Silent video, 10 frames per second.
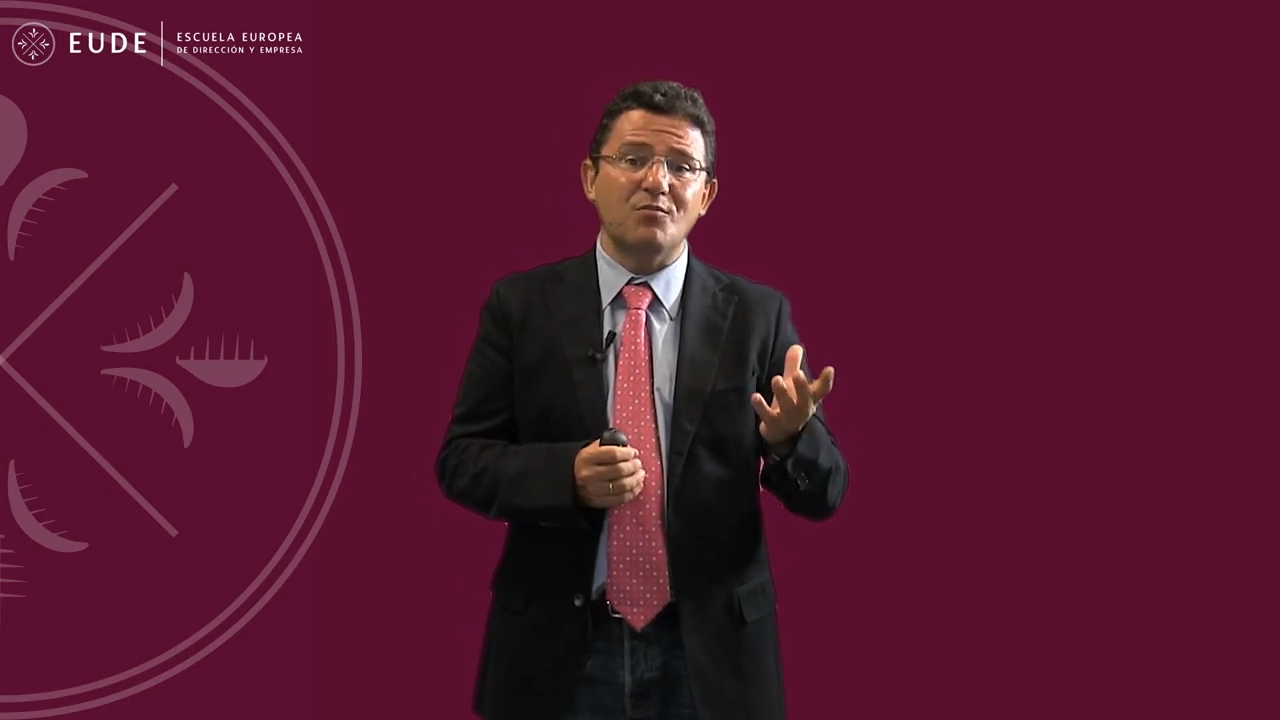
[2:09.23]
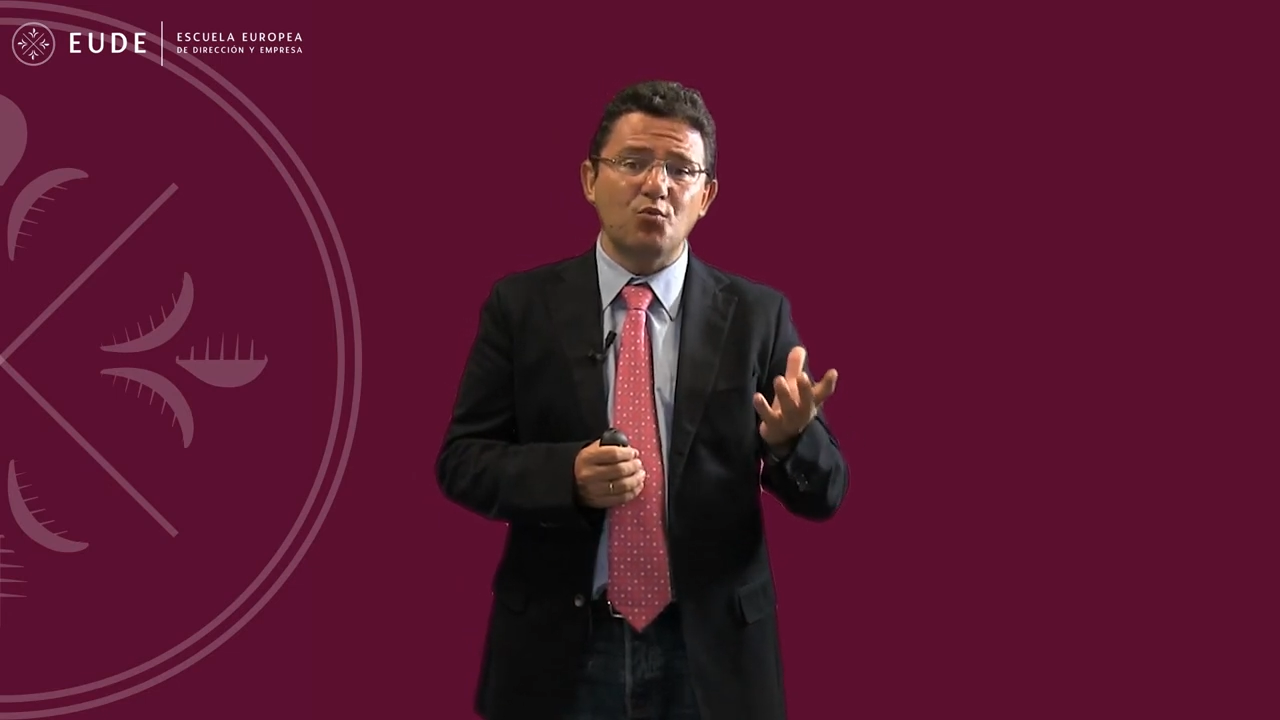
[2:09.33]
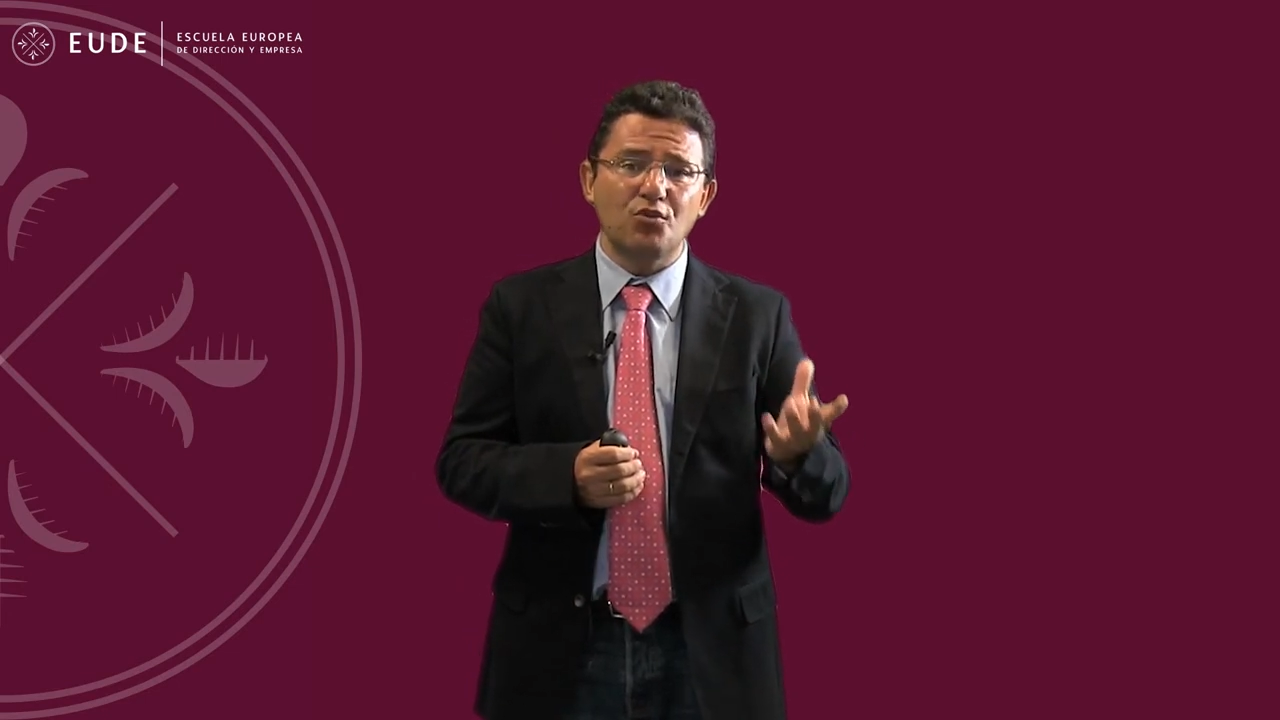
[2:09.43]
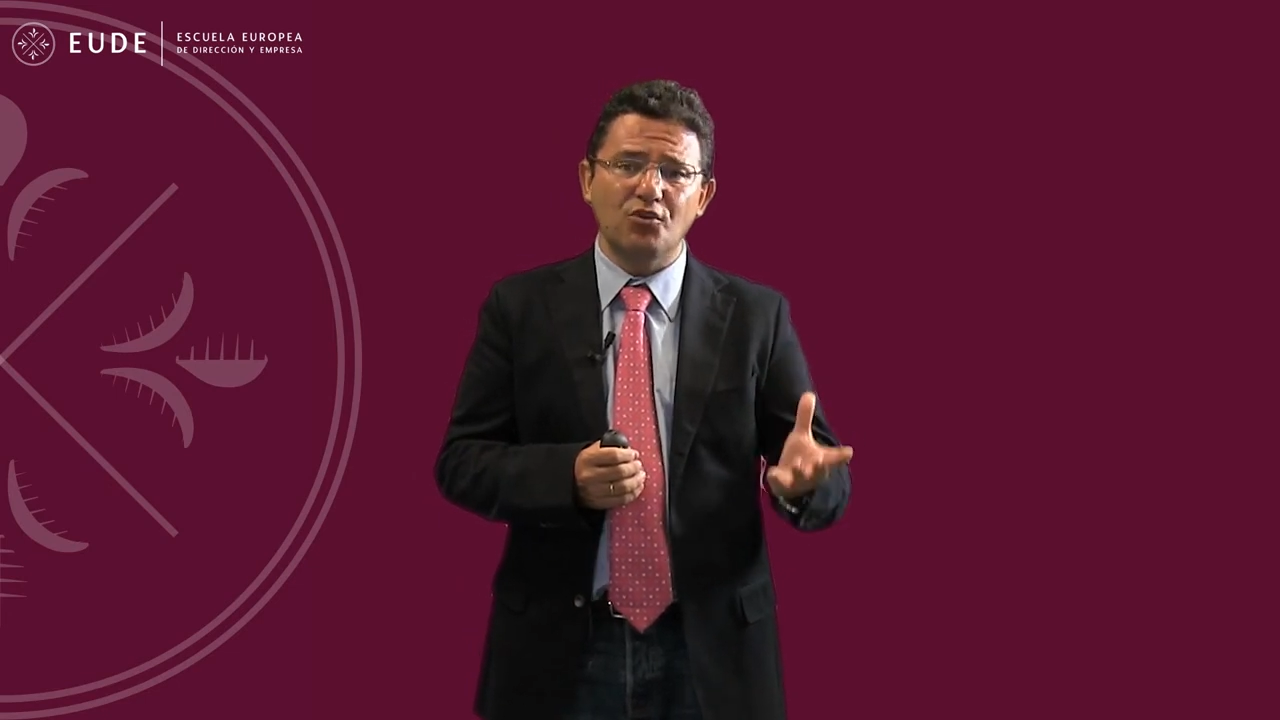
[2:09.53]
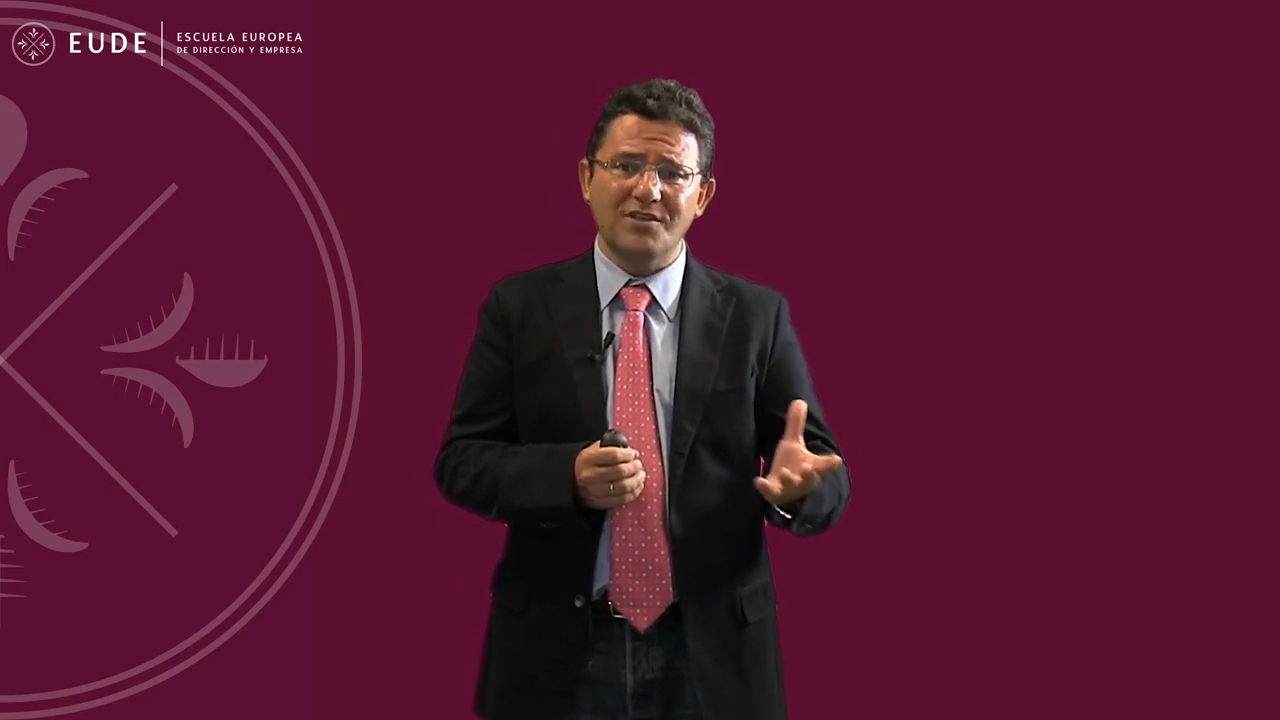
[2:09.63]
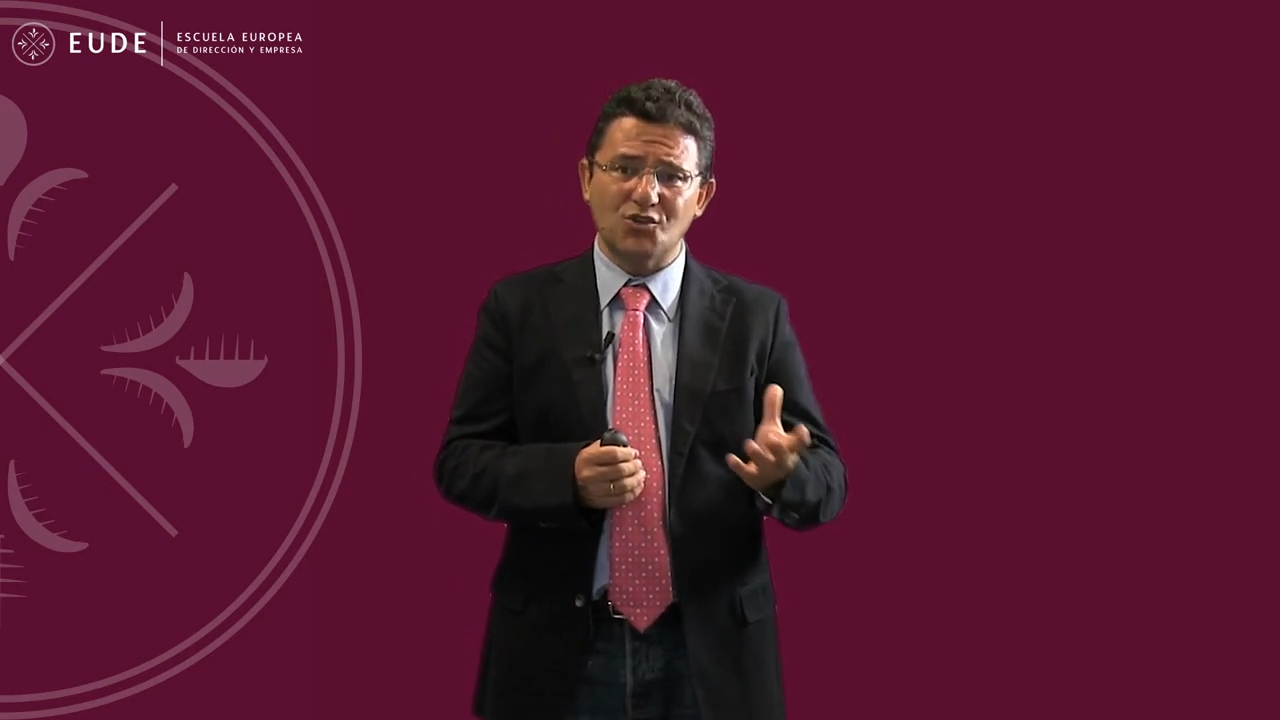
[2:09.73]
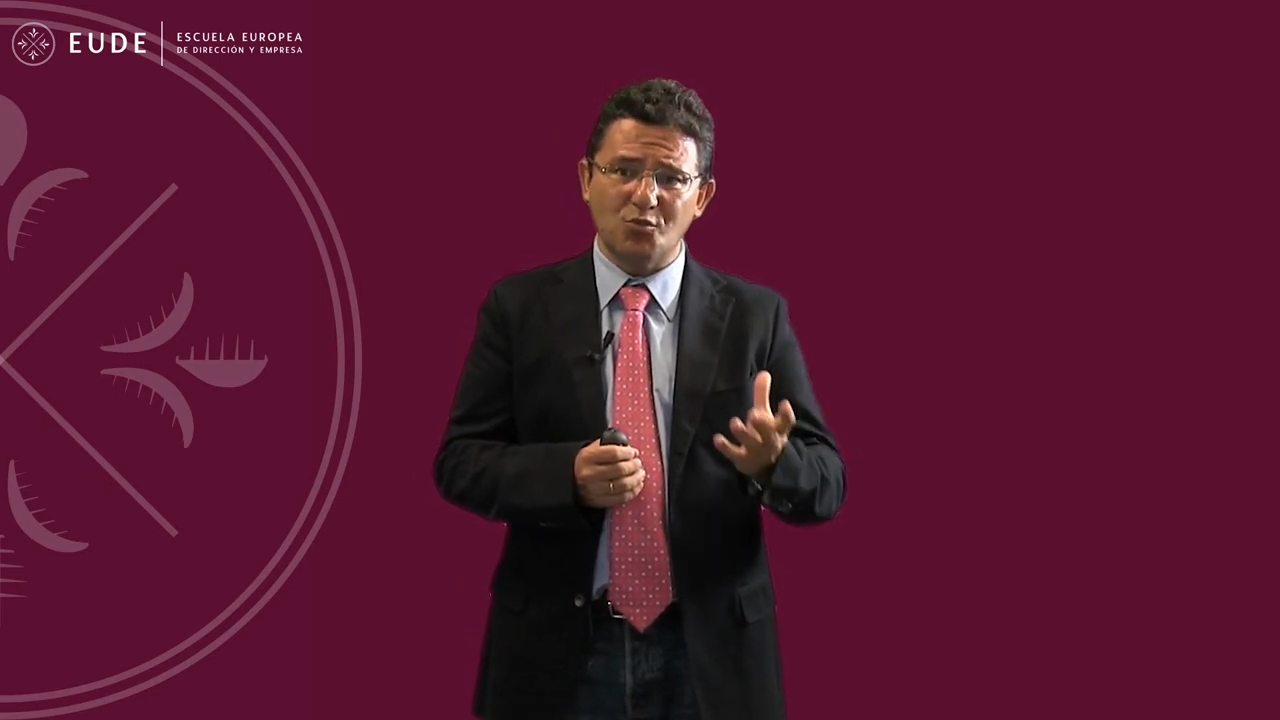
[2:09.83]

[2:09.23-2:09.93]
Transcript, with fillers: mundo y ha